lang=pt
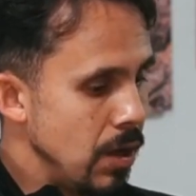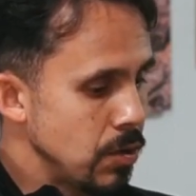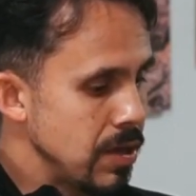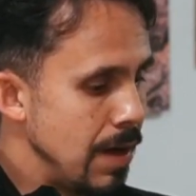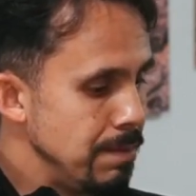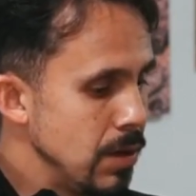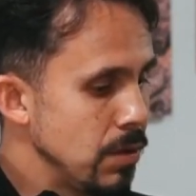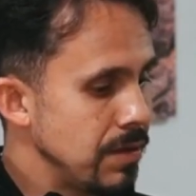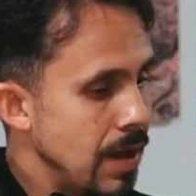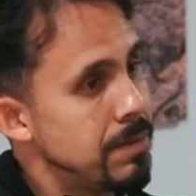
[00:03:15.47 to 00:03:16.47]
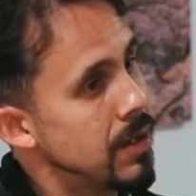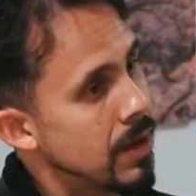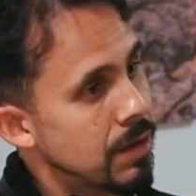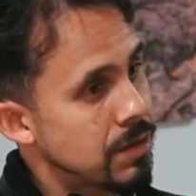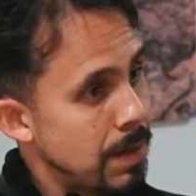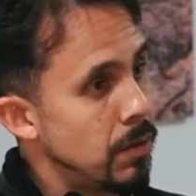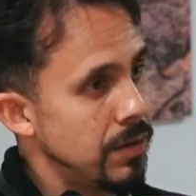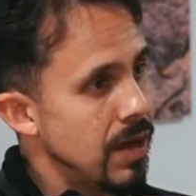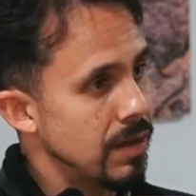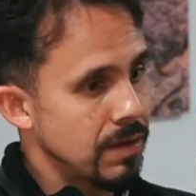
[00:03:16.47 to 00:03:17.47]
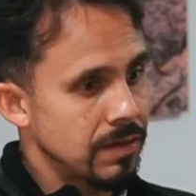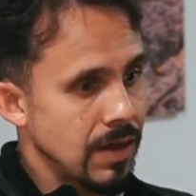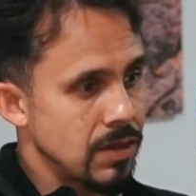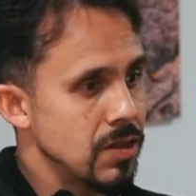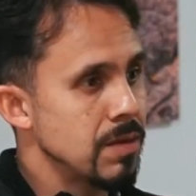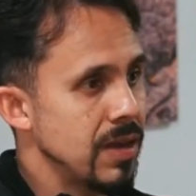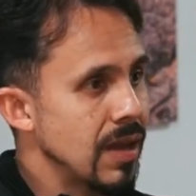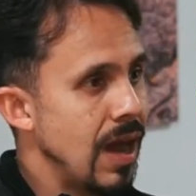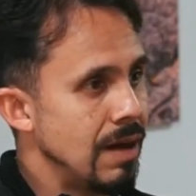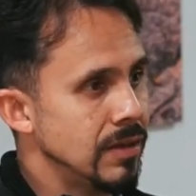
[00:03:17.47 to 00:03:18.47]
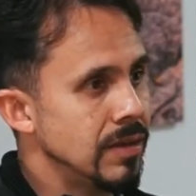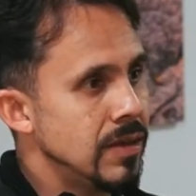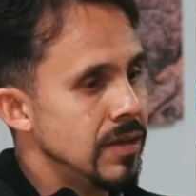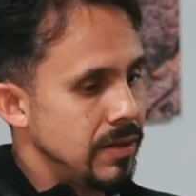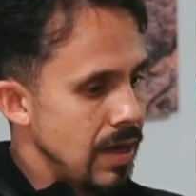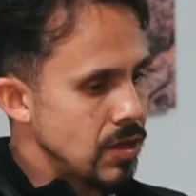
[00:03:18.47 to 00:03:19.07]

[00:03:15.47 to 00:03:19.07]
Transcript: eu tinha amigos e amigas japonesas que a gente brincava, né?